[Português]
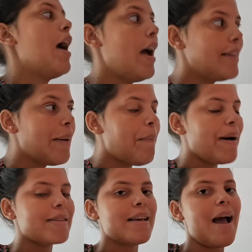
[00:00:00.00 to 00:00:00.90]
Aí dá
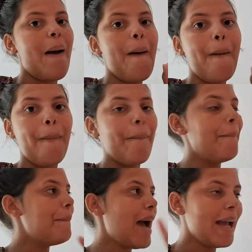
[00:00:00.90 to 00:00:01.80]
pra passar
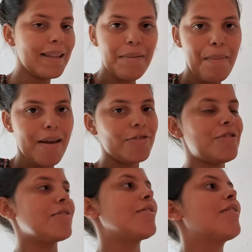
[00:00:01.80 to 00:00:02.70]
mais de mês,
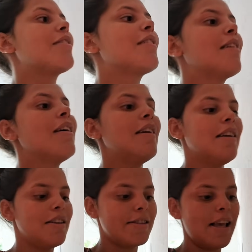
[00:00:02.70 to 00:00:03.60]
gente.
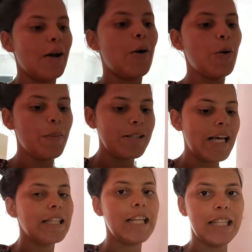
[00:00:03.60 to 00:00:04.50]
Se
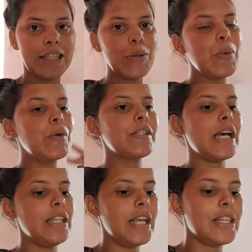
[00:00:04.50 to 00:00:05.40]
economizar direitinho,
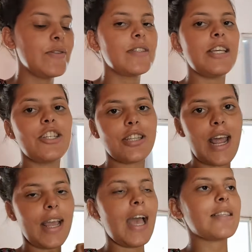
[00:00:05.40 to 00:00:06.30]
usar direitinho sem
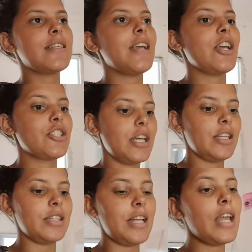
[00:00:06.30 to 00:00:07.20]
estragar, sem gastar,
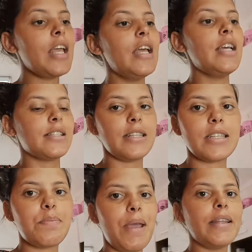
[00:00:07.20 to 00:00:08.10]
né? Sem
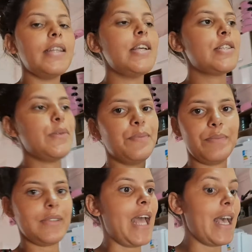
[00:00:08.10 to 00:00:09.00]
desperdício,
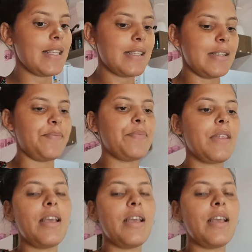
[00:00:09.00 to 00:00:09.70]
dá sim.